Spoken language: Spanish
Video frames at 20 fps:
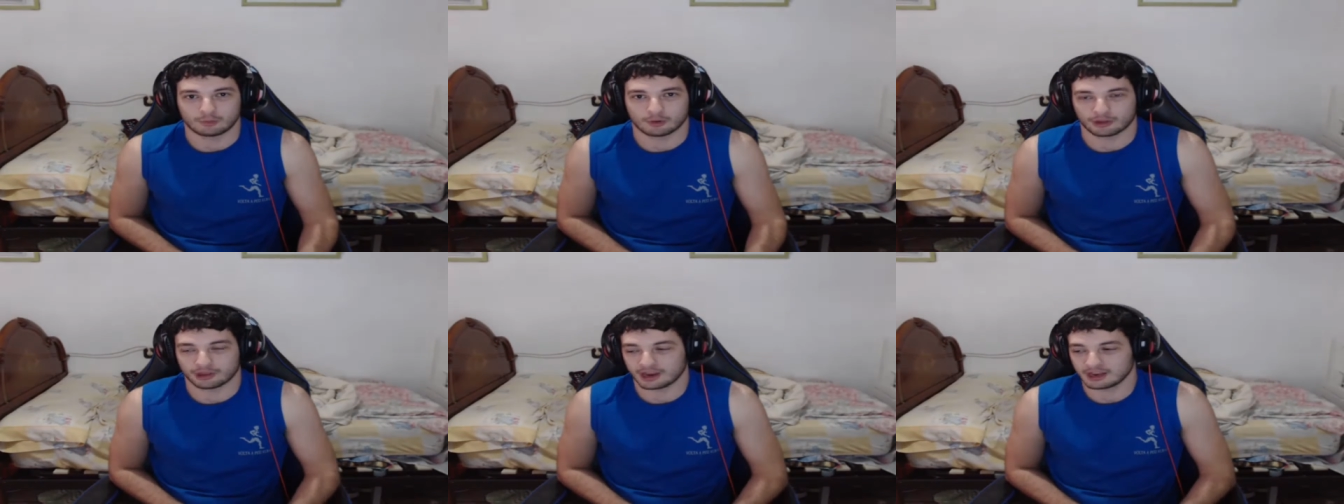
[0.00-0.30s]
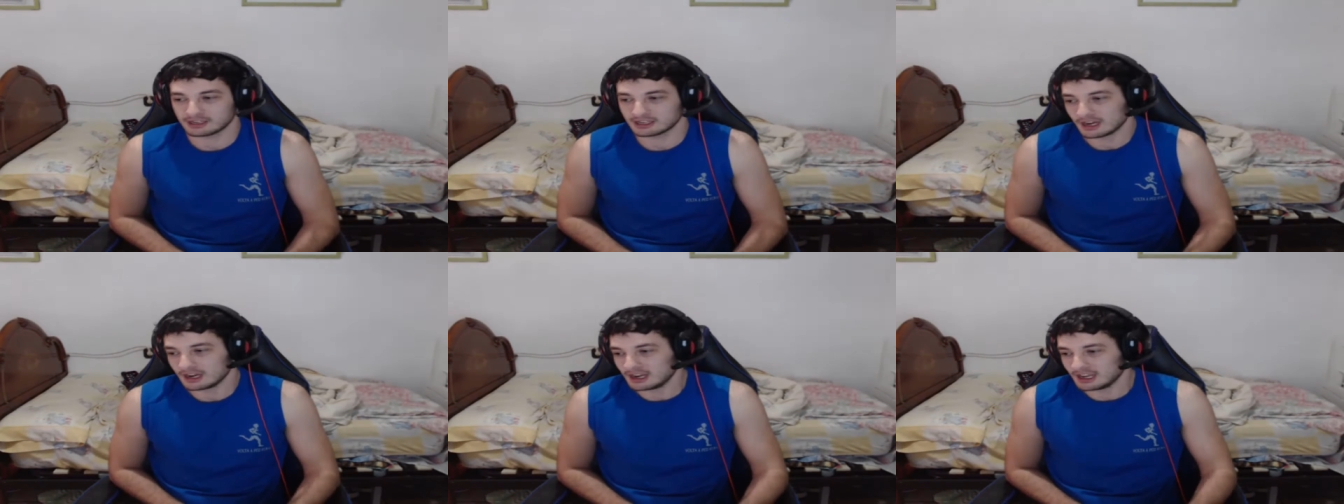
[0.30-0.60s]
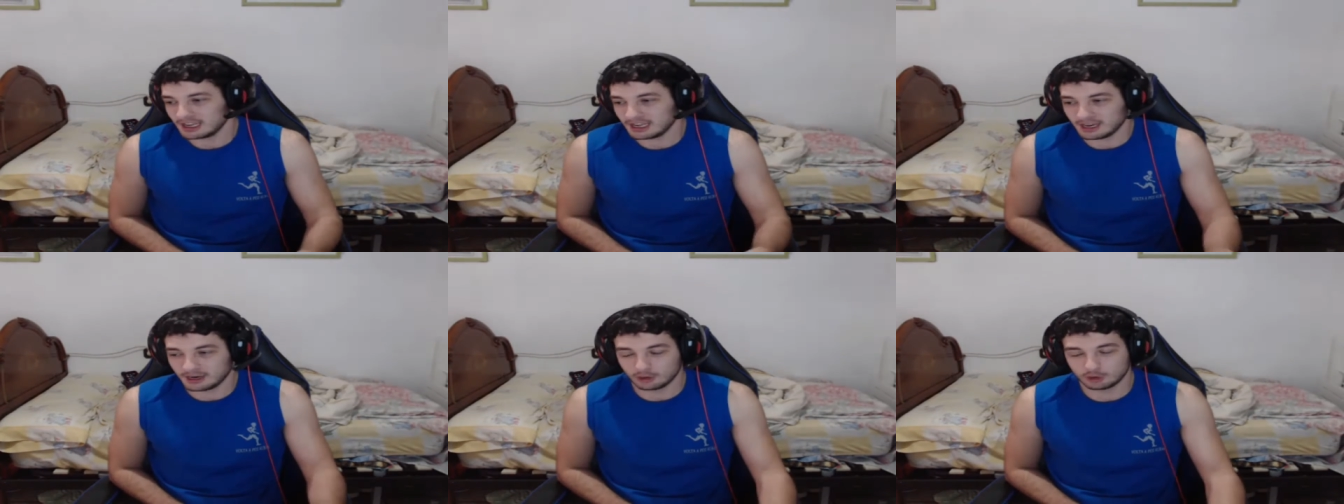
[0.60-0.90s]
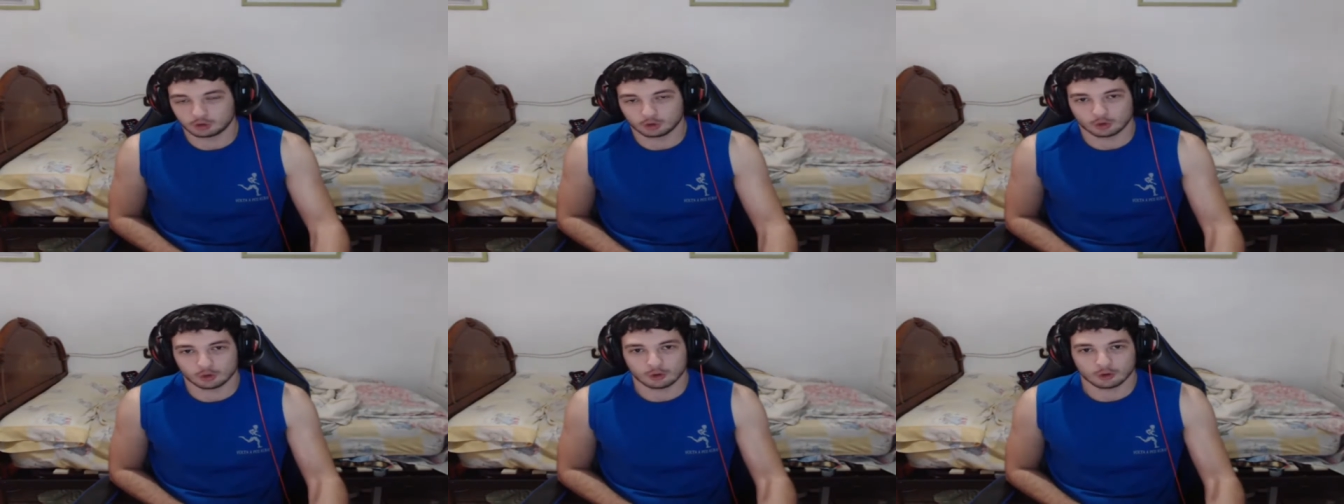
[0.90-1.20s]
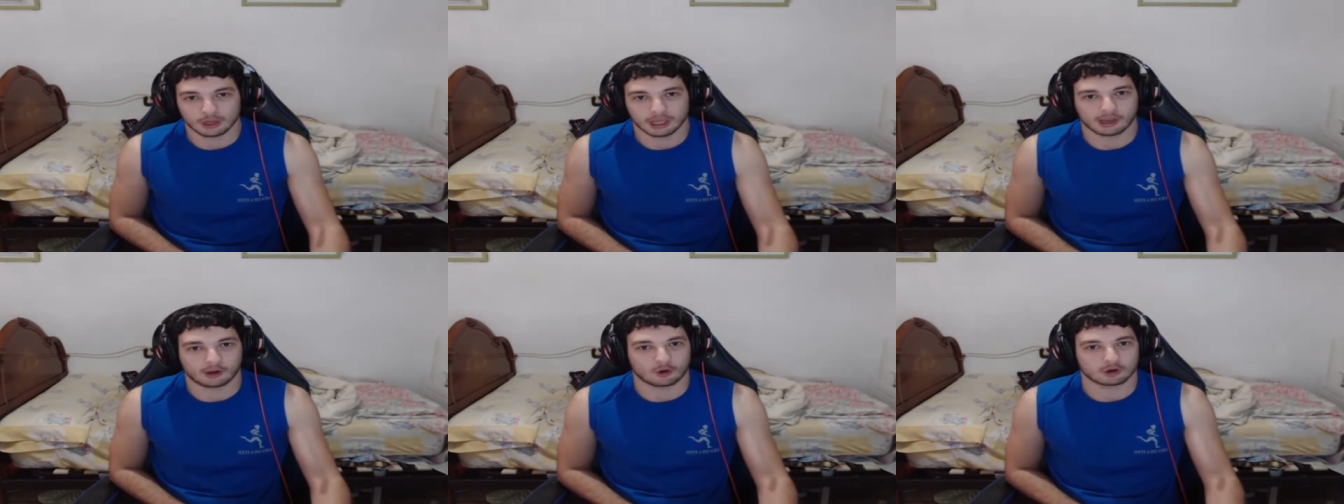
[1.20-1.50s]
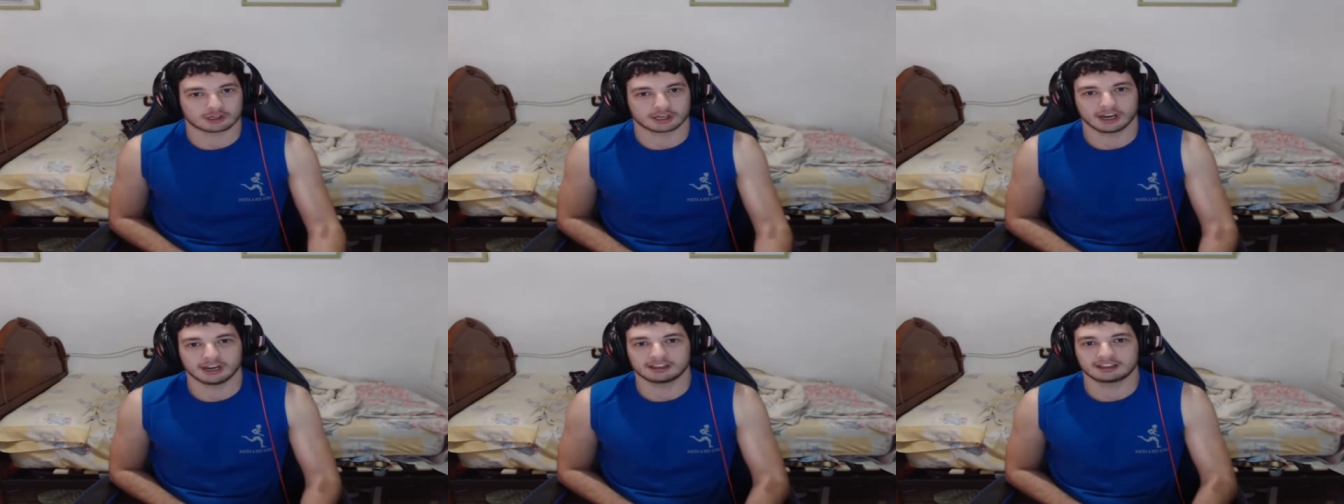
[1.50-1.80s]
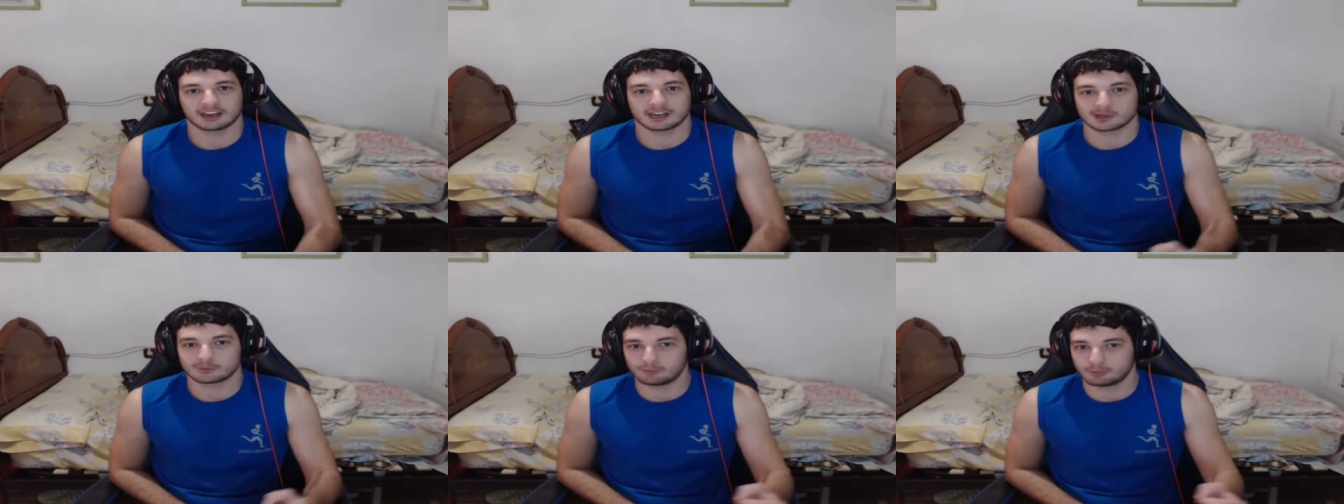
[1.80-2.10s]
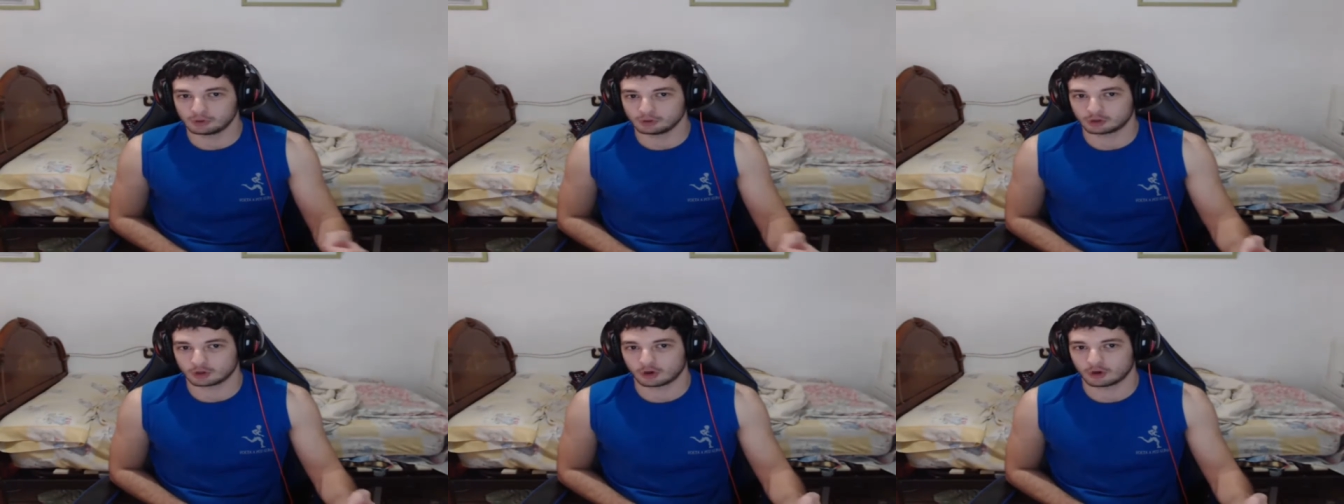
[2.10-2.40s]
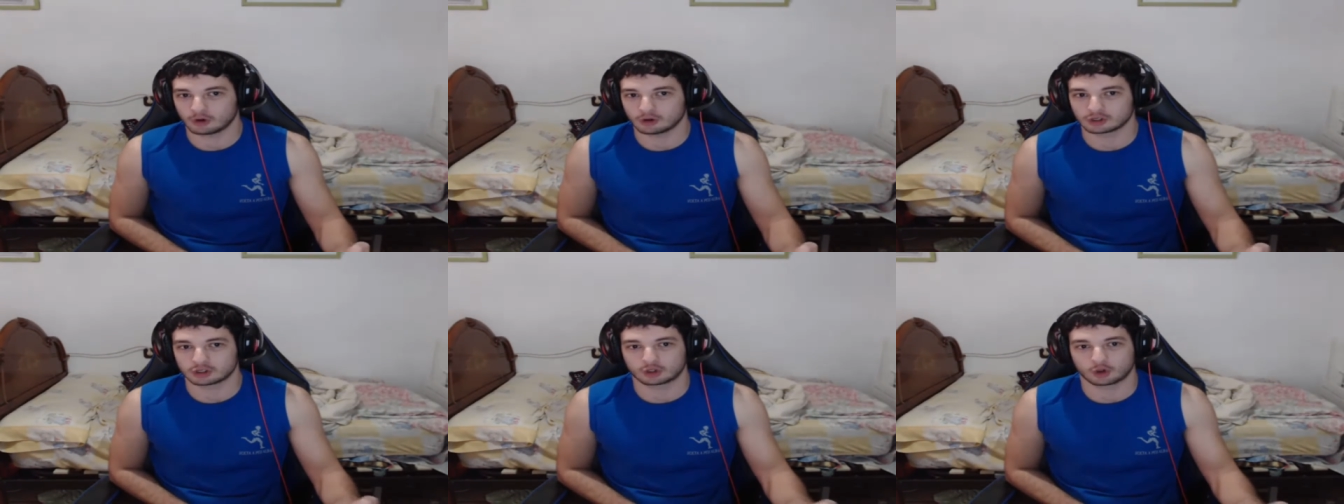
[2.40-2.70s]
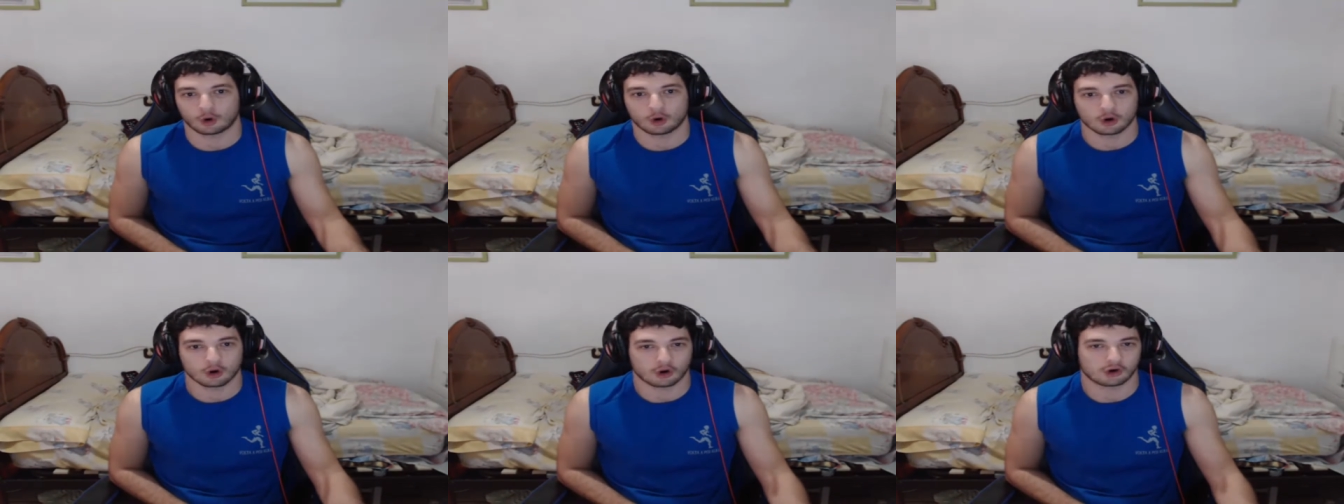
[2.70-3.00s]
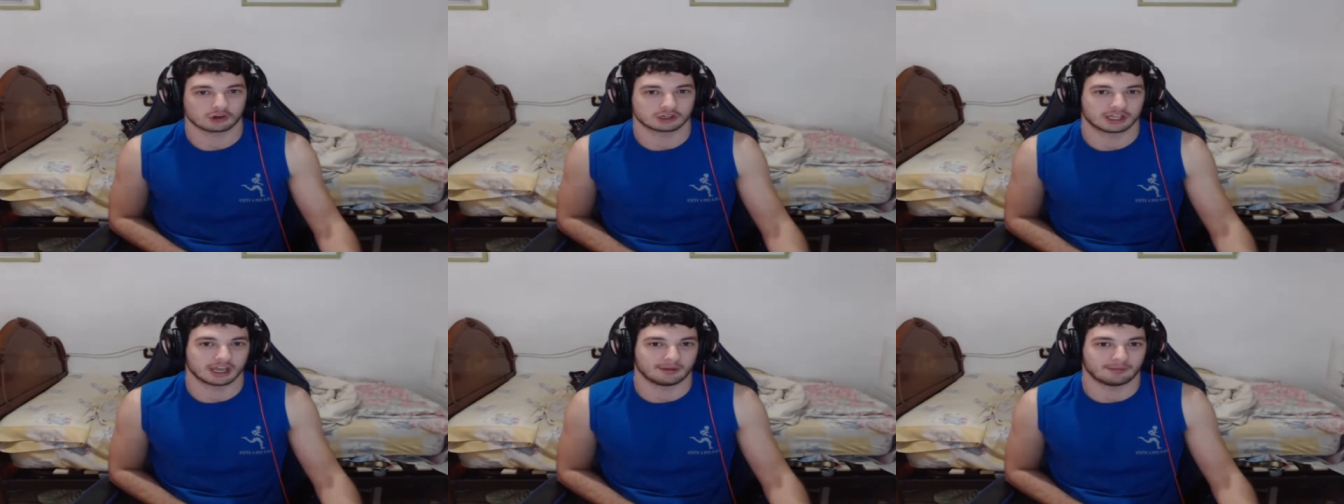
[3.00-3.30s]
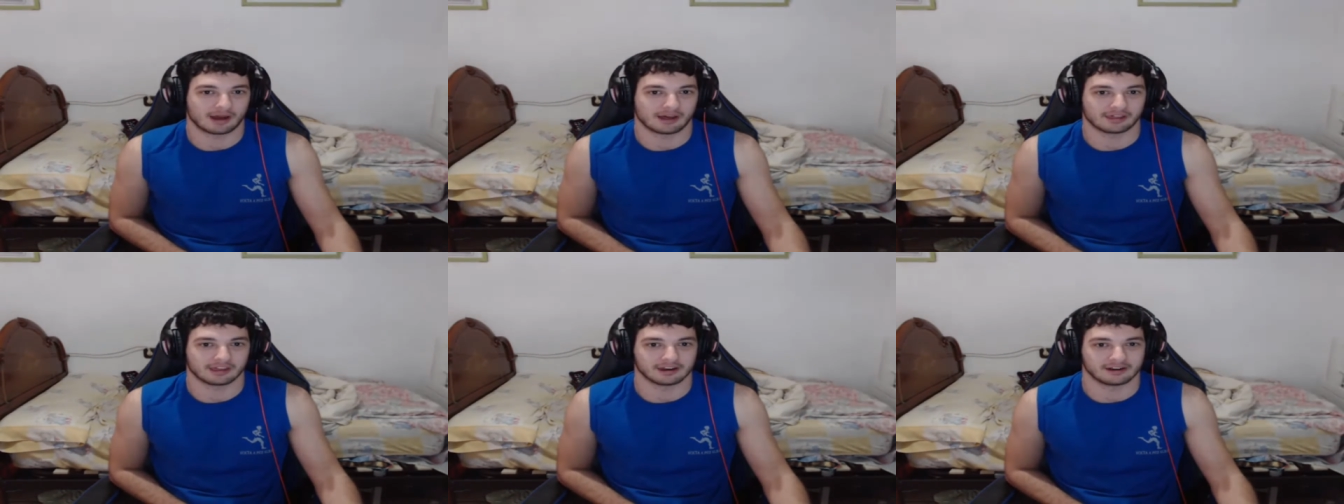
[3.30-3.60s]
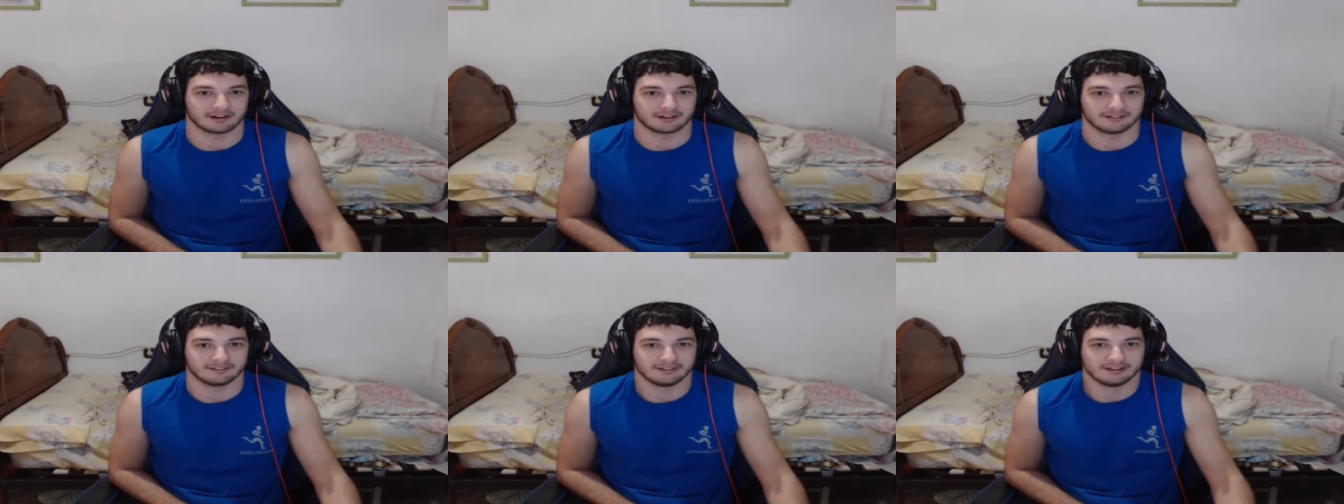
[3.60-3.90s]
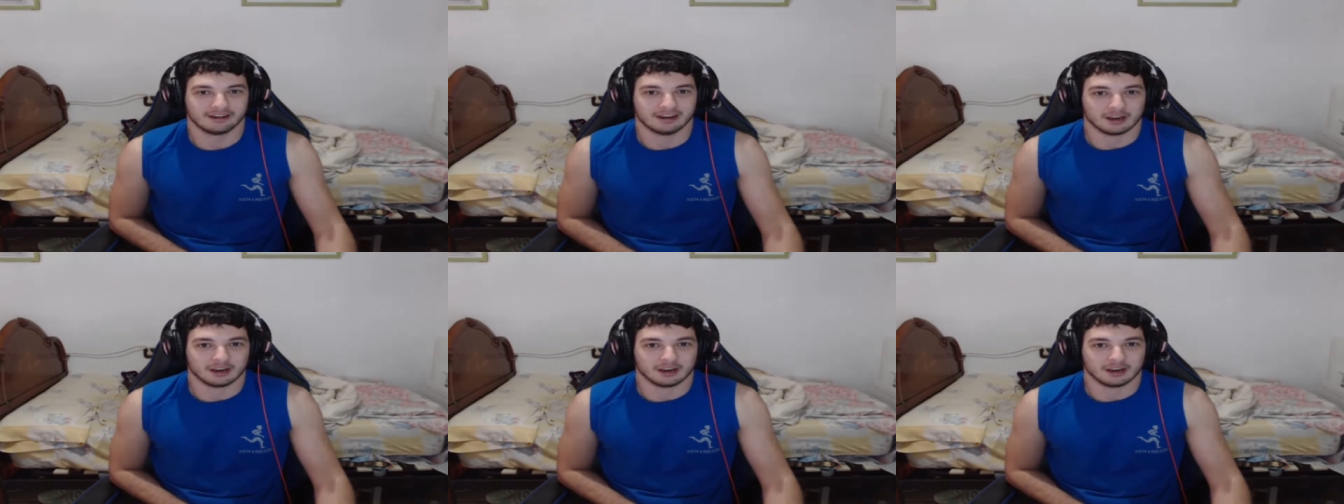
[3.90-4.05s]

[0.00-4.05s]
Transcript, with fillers: podrías ir tú y conseguir tres putos troncos de madera.